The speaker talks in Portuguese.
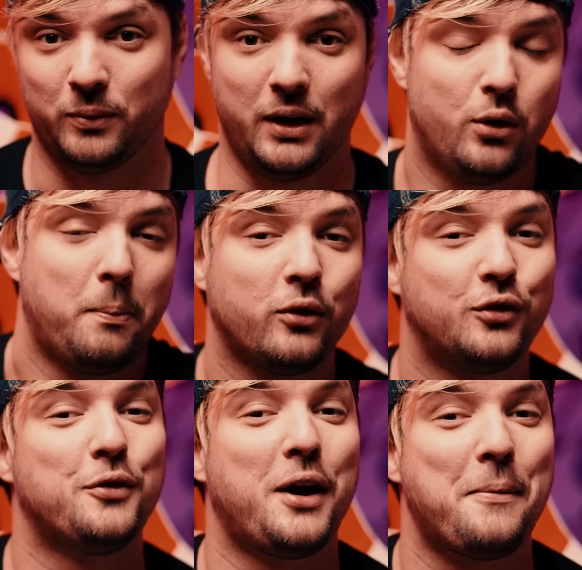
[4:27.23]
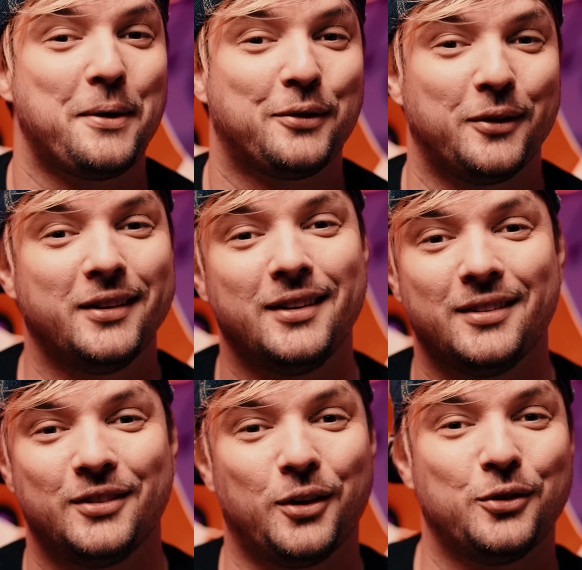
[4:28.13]
Eu não posso divulgar preço ainda,
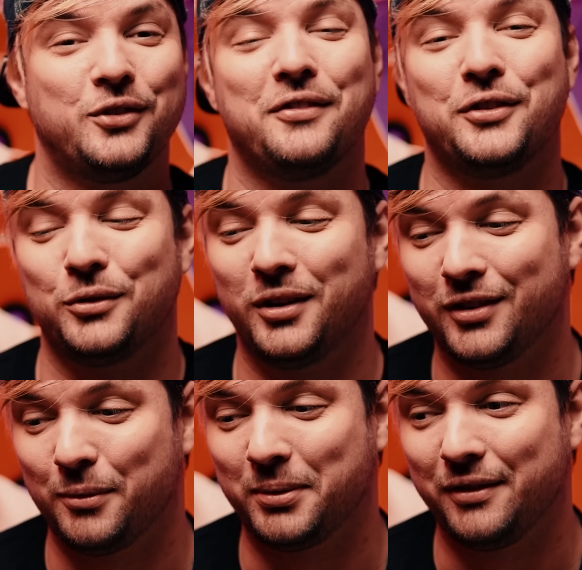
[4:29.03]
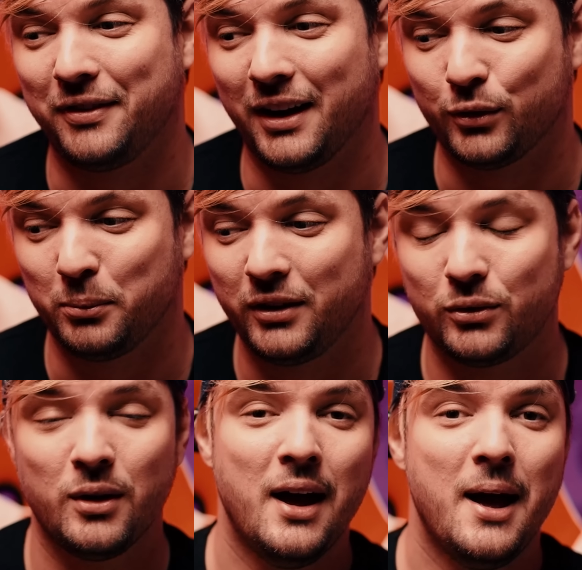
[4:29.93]
só no dia 22 eu vou poder falar sobre isso,